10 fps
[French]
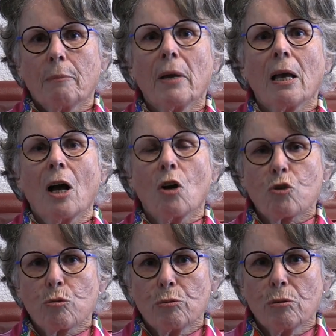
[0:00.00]
Mais
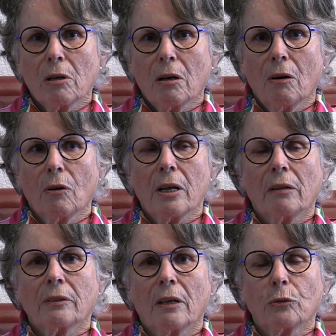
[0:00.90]
un jour, on
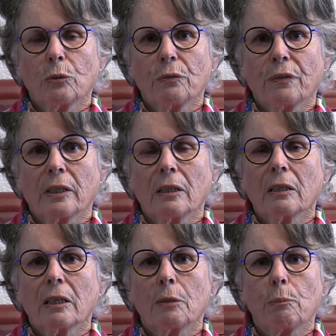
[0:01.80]
a entendu
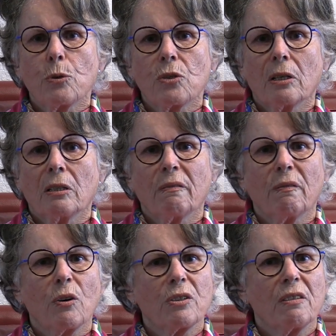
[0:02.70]
Frédéric qui poussait des
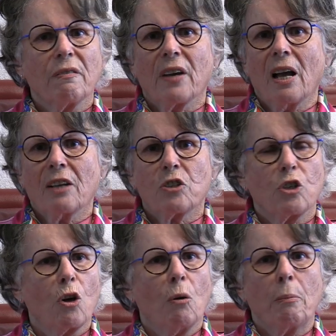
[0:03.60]

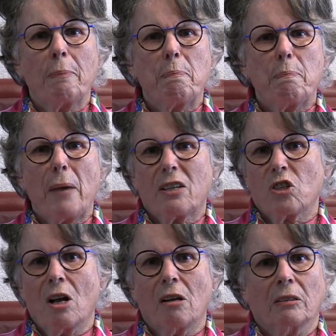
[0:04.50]
vociférations, mais
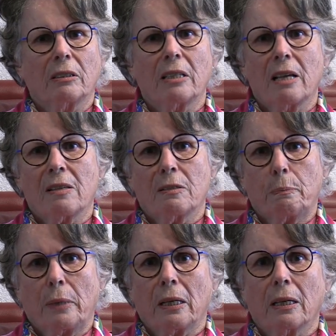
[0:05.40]
personne
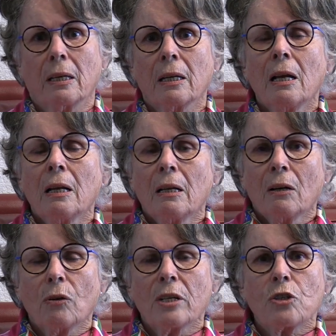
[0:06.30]
désespéré.
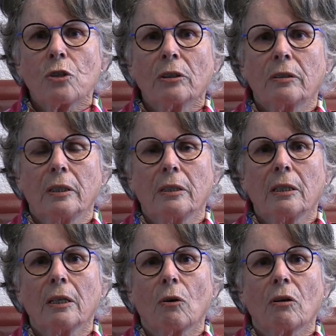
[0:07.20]
On est
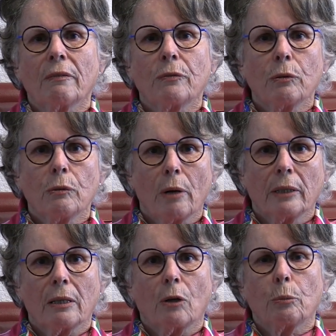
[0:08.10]
sorti et on l'a vu
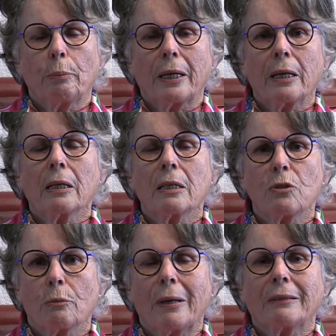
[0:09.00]
loin dans le pré
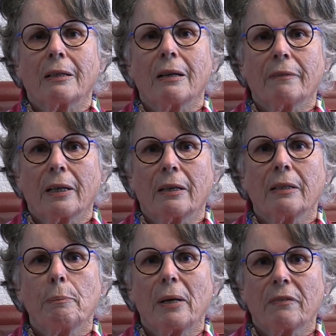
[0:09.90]
qui se battait avec
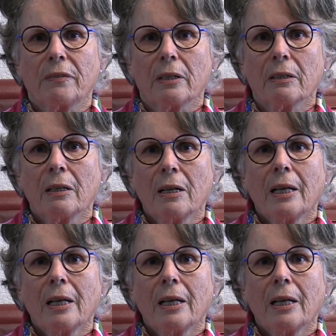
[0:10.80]
un épervier